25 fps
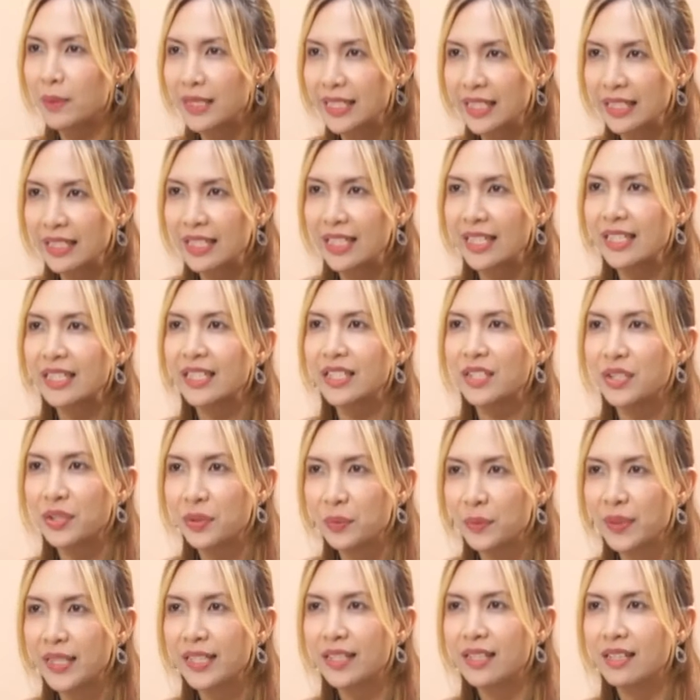ลี่ยนอะไรใน
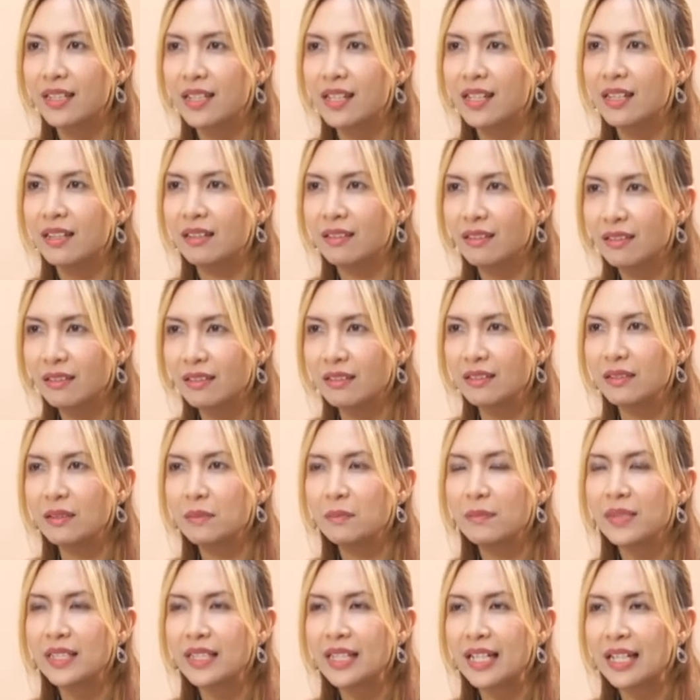ชีวิตหรือ
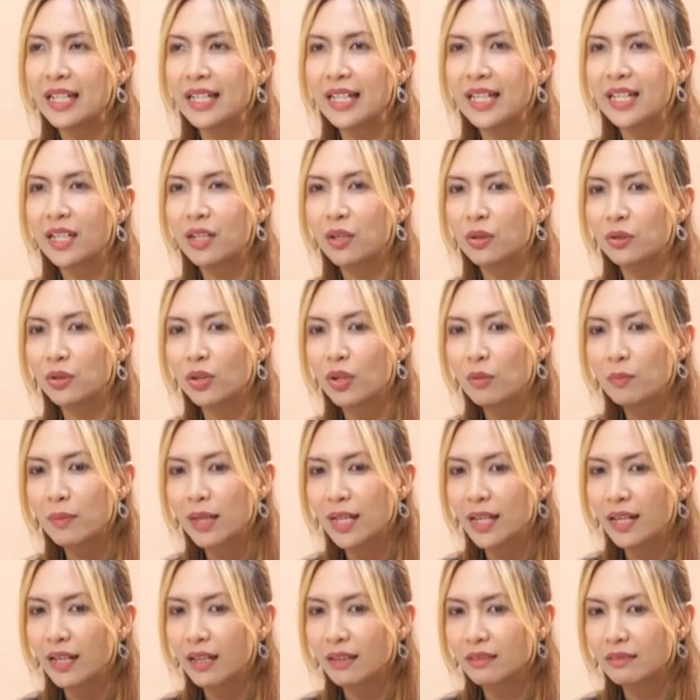มีอะไรให้เขา
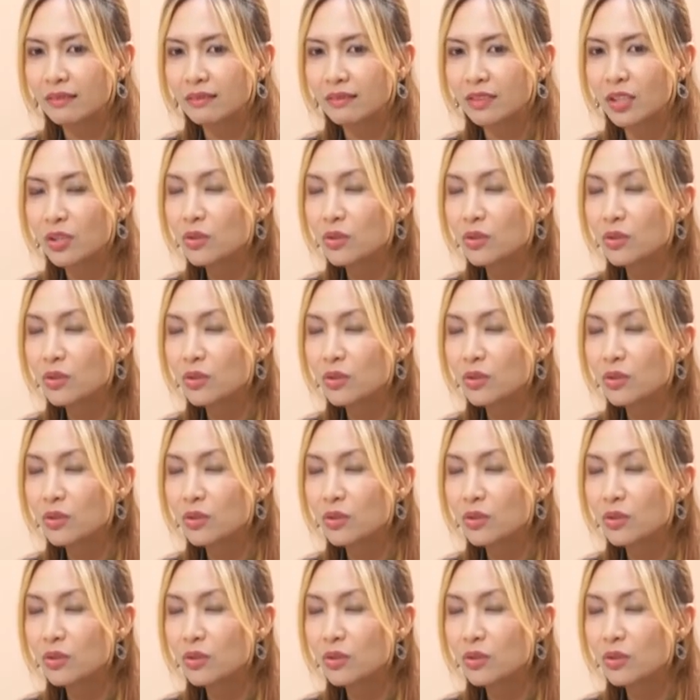ต้